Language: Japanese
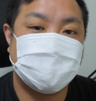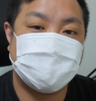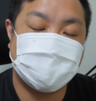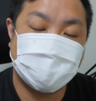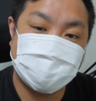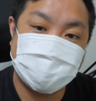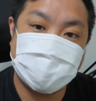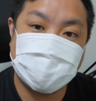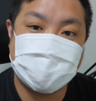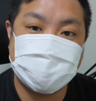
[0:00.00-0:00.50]

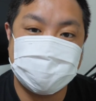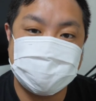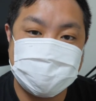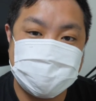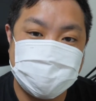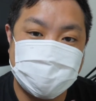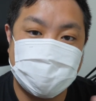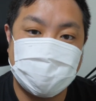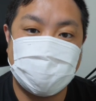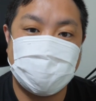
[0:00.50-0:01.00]
どんな感
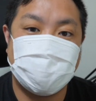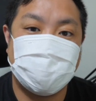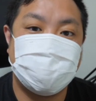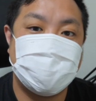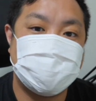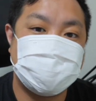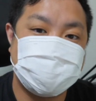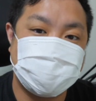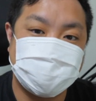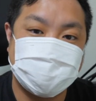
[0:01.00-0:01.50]
じの
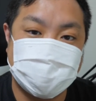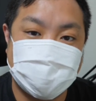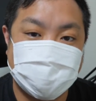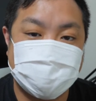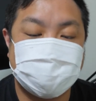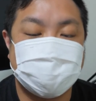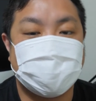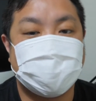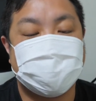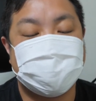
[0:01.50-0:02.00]
フォーメーション
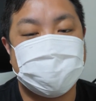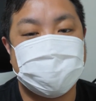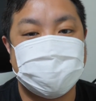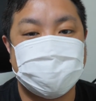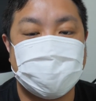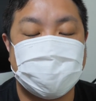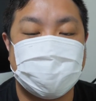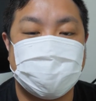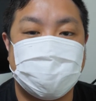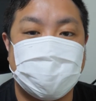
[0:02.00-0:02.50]
でとかっていう
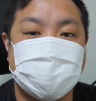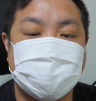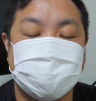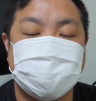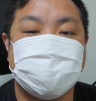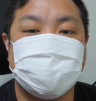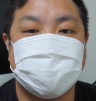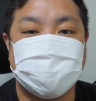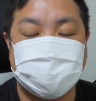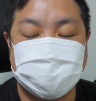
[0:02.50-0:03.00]
ところもある
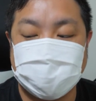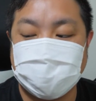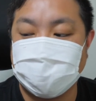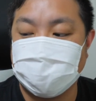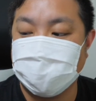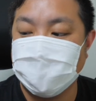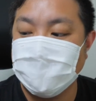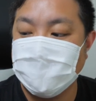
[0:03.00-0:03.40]
と思うんで、